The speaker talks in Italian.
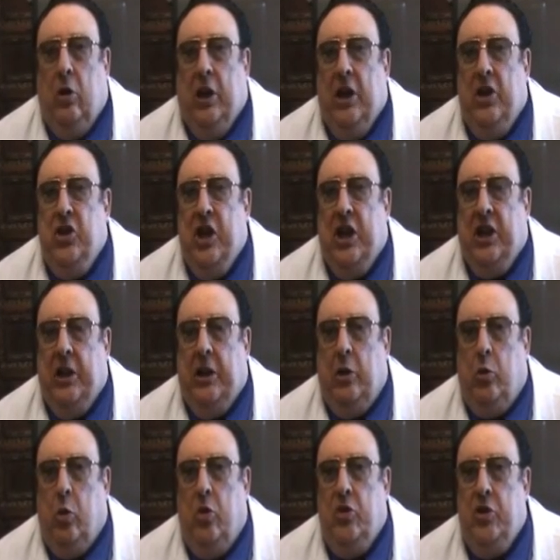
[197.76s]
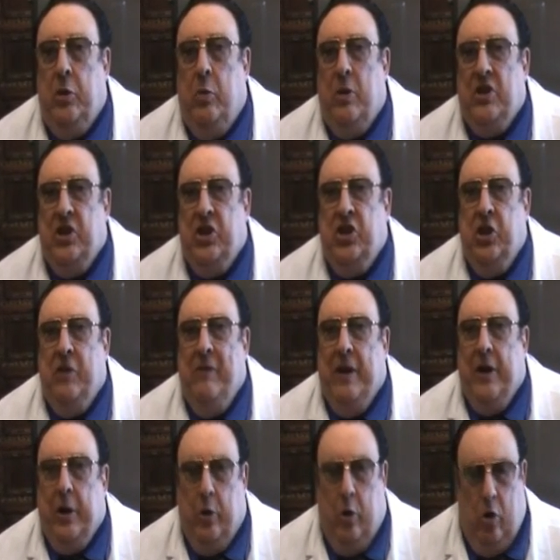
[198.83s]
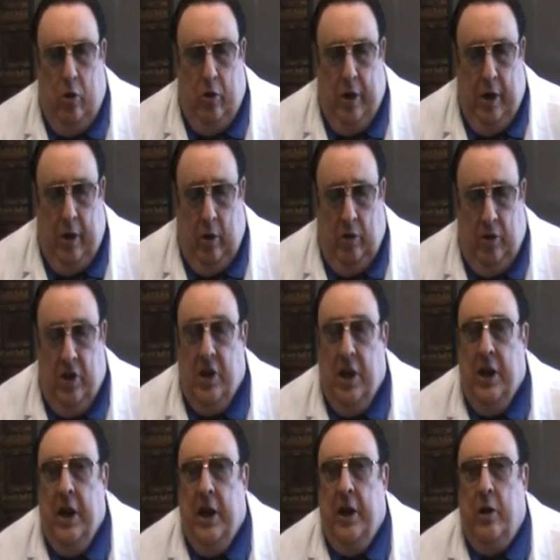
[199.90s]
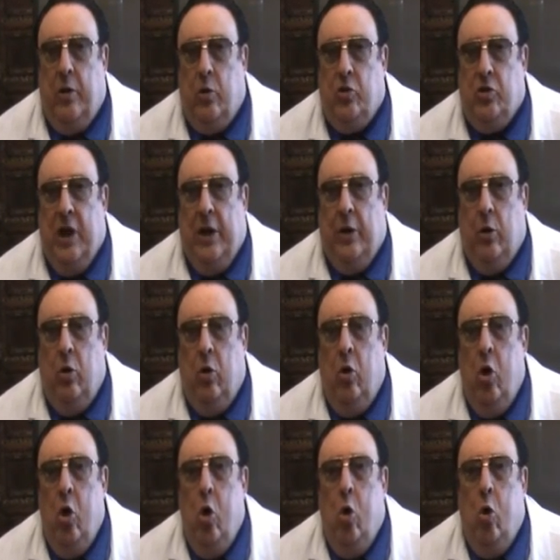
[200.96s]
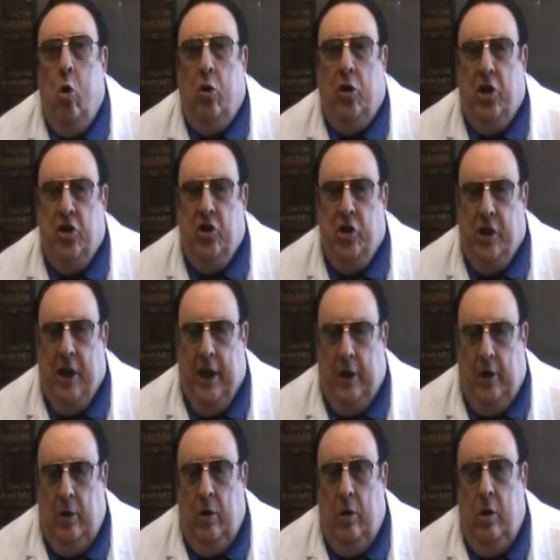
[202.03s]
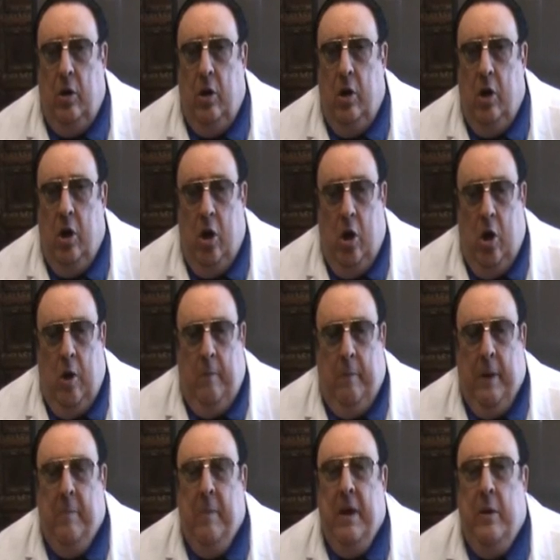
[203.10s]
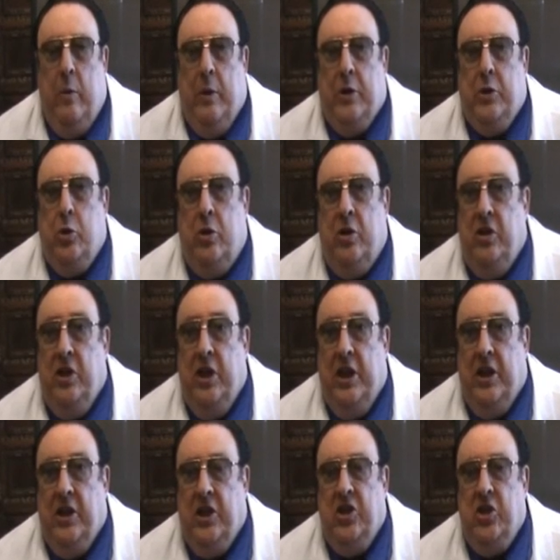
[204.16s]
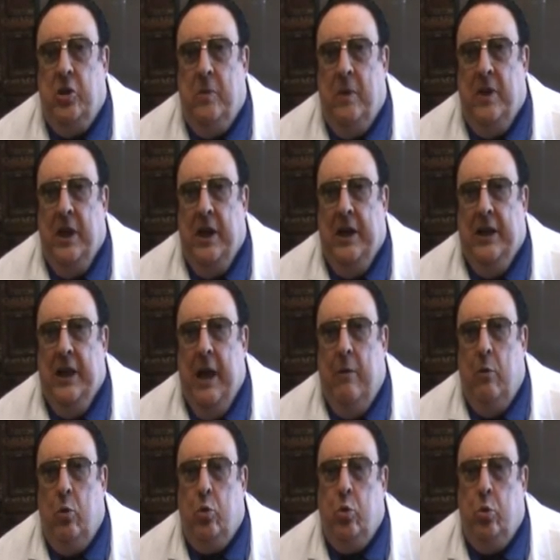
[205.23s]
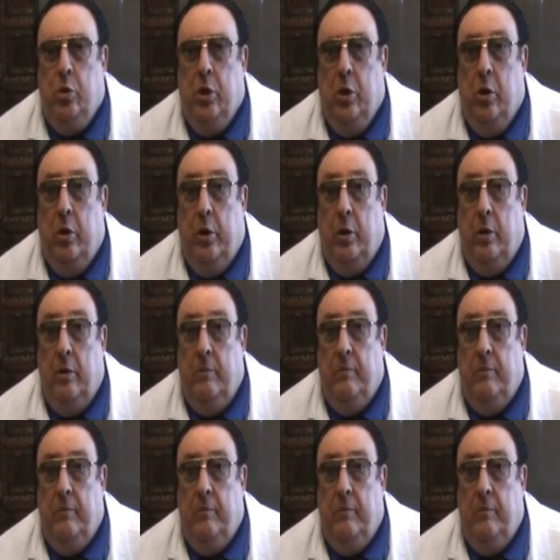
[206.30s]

che certi cattolici quasi si vergognano di tenere il rosario o recitarlo, per me è un'azione direttissima del diavolo su di loro,